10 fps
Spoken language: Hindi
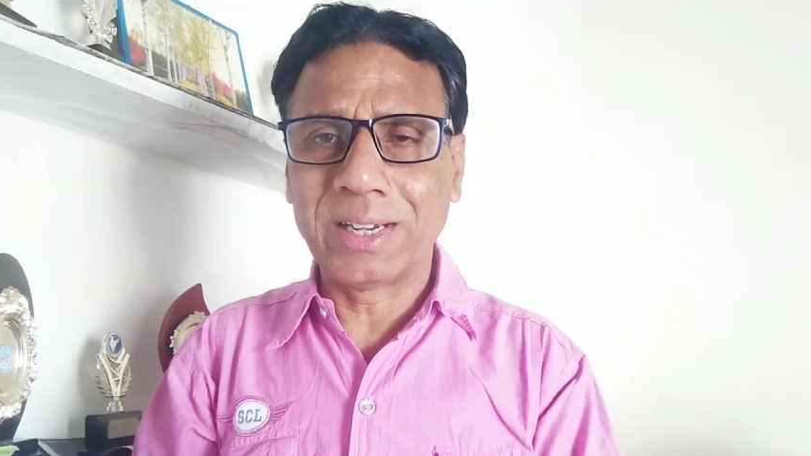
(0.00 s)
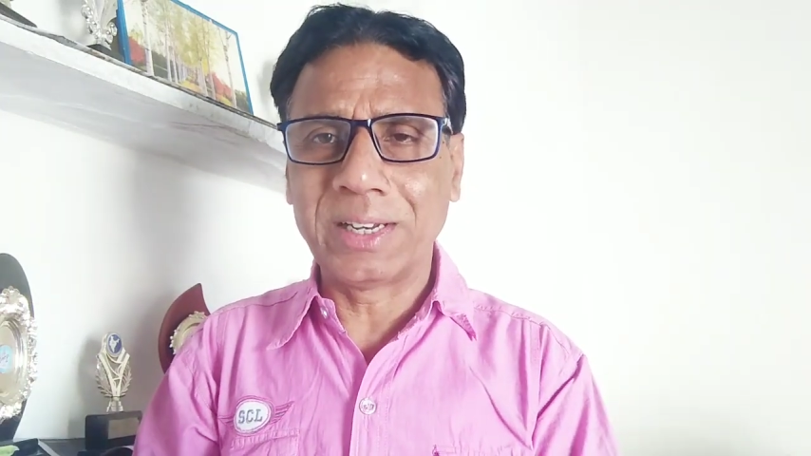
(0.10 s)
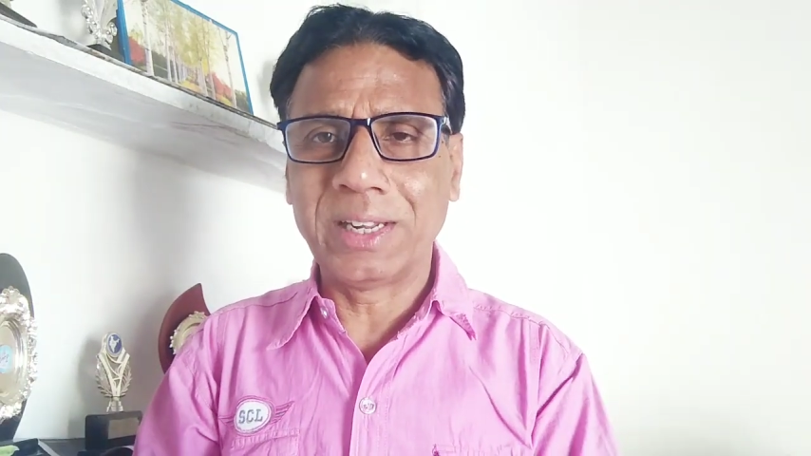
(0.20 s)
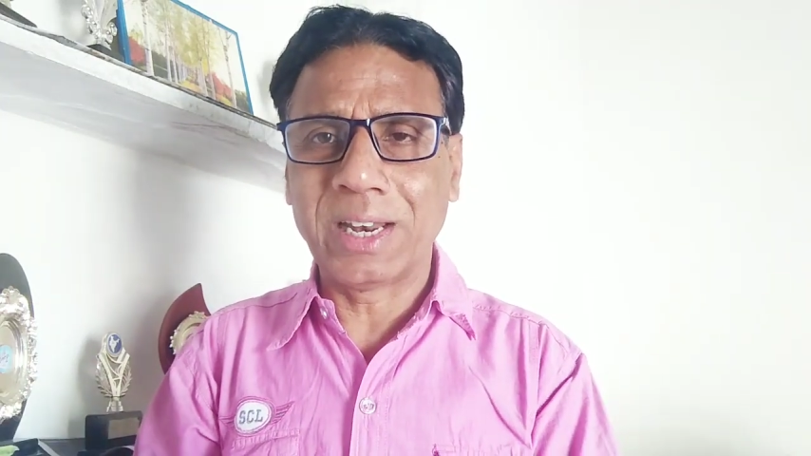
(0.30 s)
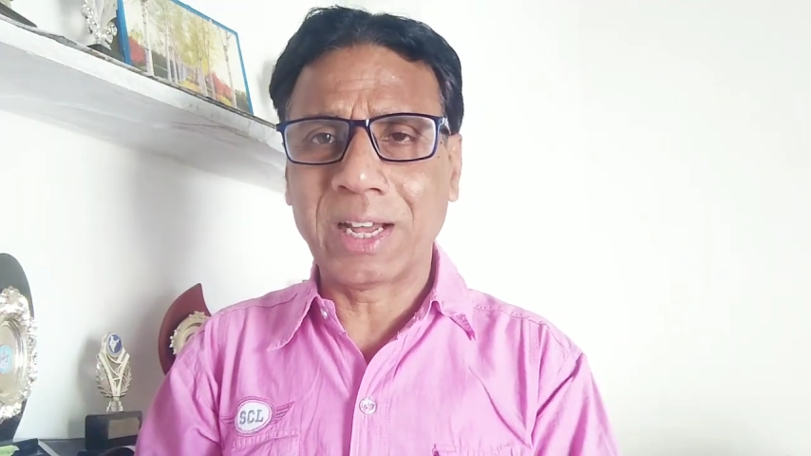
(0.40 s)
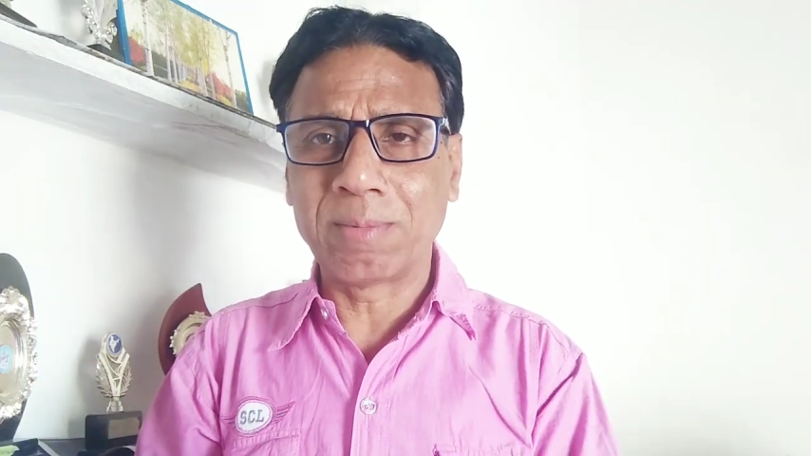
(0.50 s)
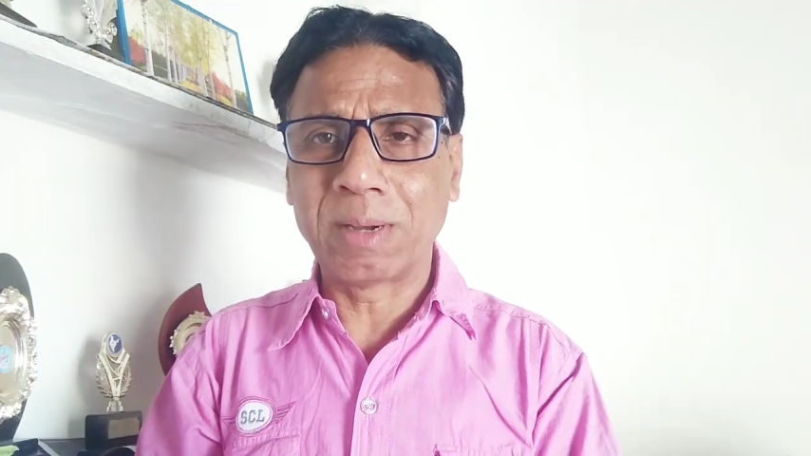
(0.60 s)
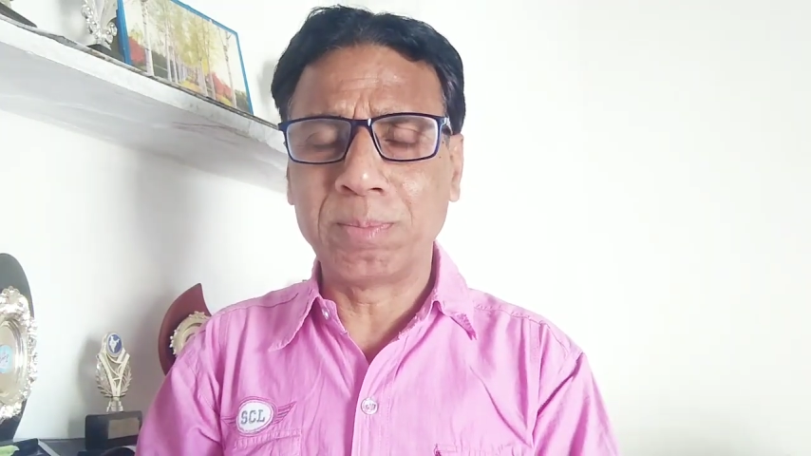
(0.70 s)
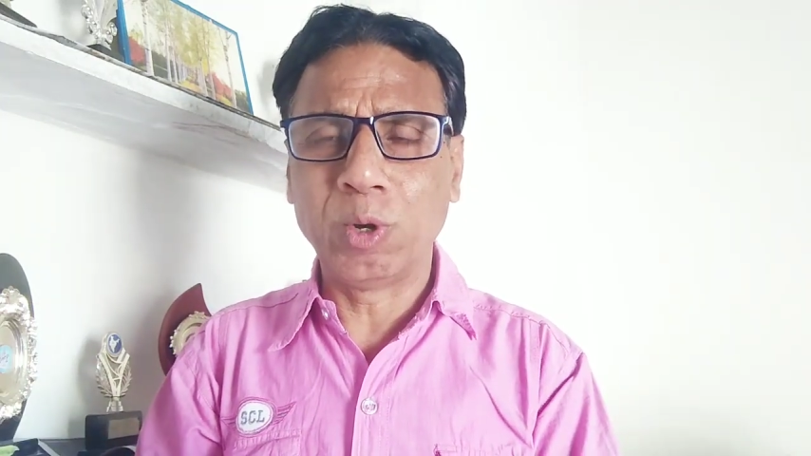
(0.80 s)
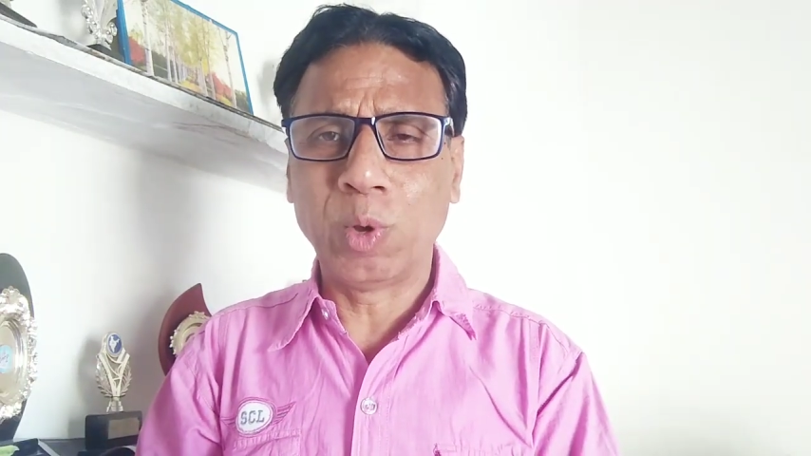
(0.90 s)
लेकिन ये
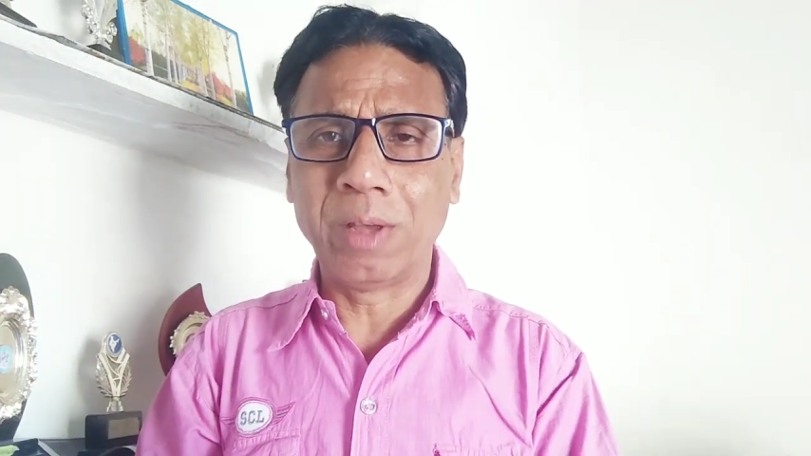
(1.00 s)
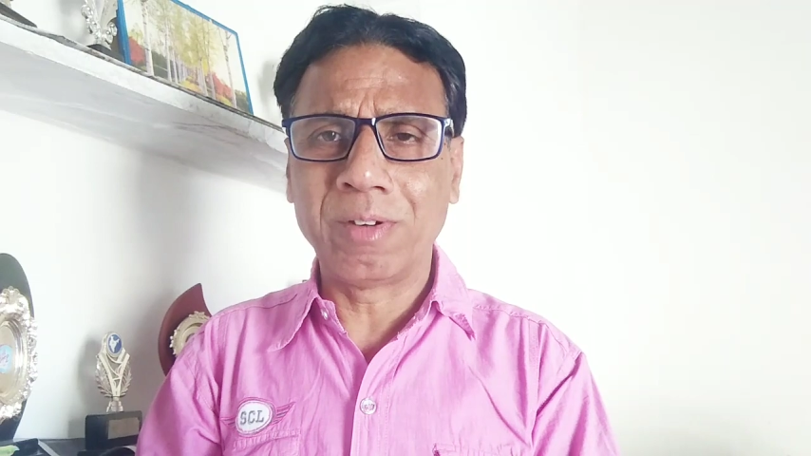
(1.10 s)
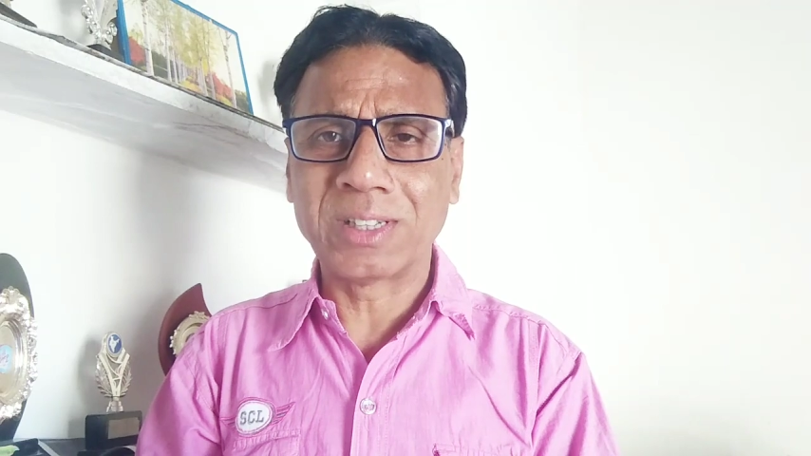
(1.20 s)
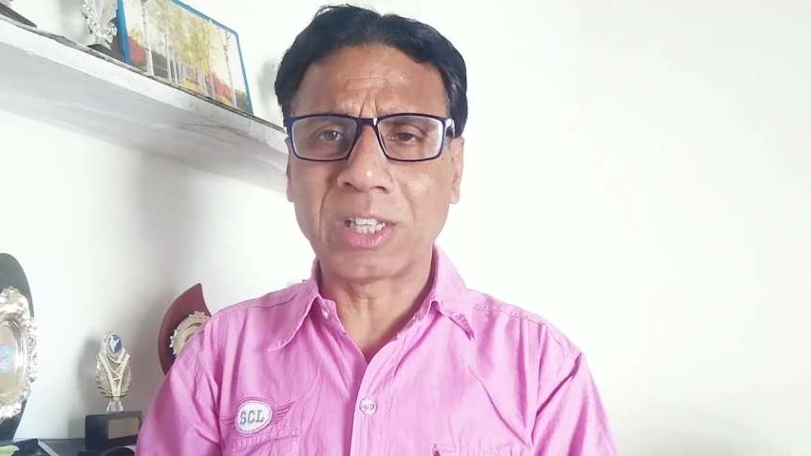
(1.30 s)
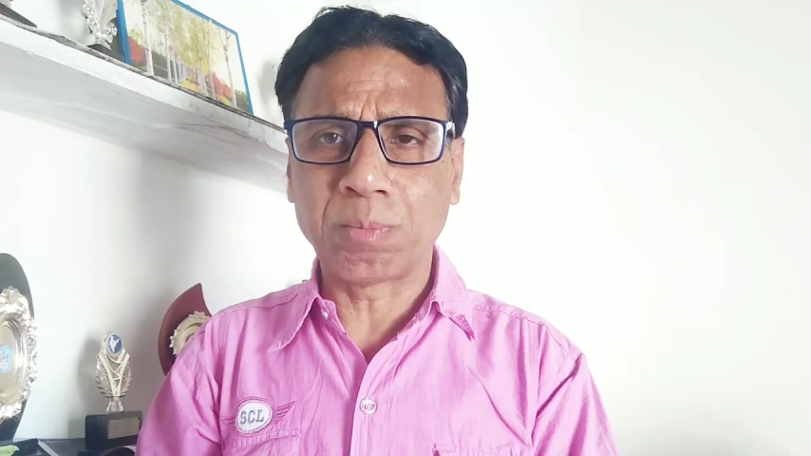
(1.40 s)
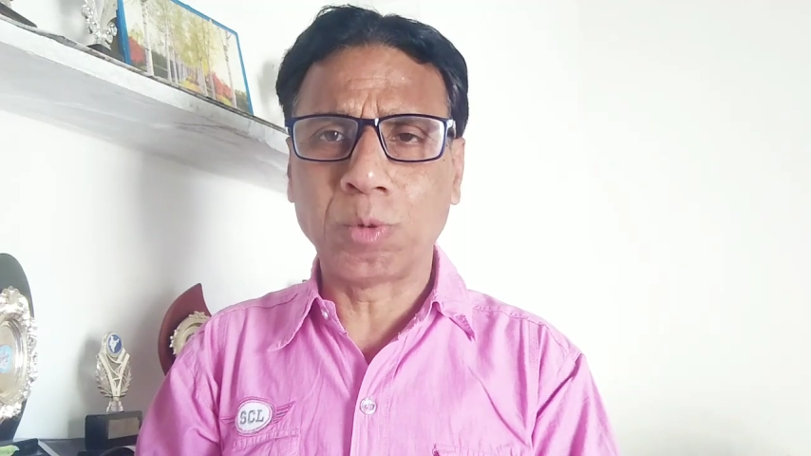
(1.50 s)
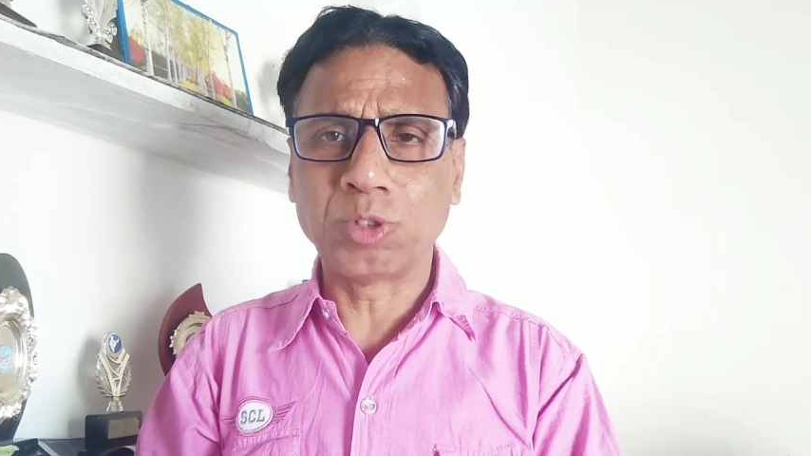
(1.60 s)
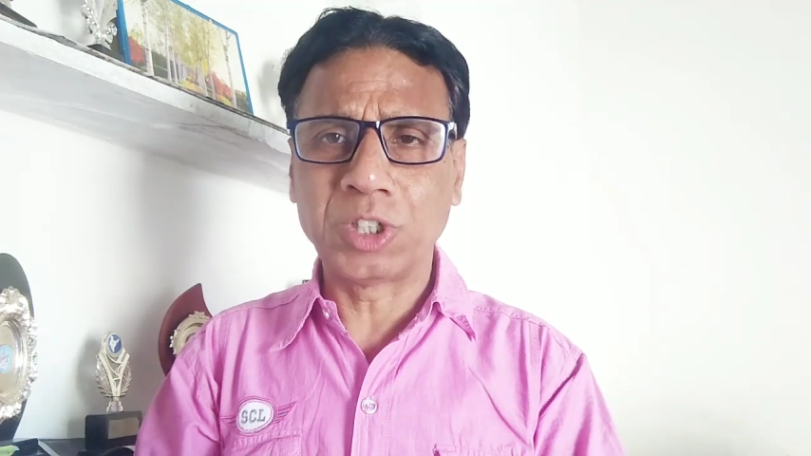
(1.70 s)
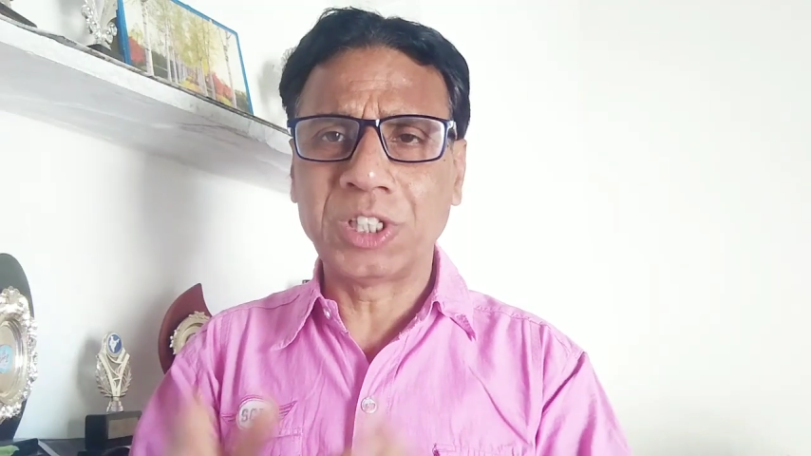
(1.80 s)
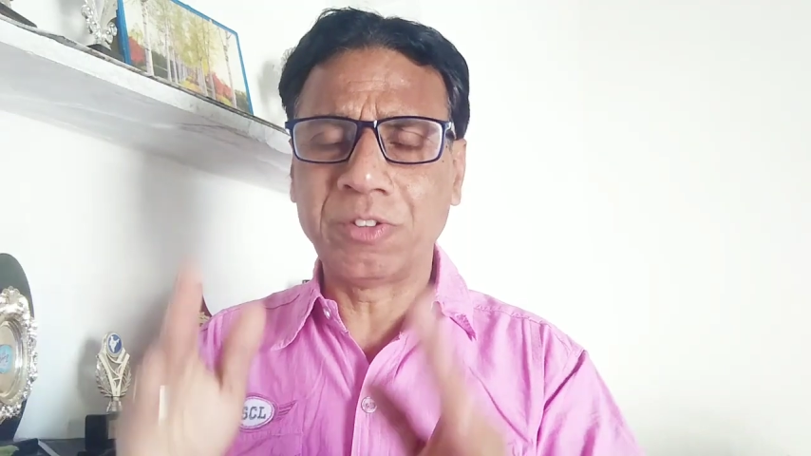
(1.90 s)
लगभग बिलो एवरेज तक पहुंची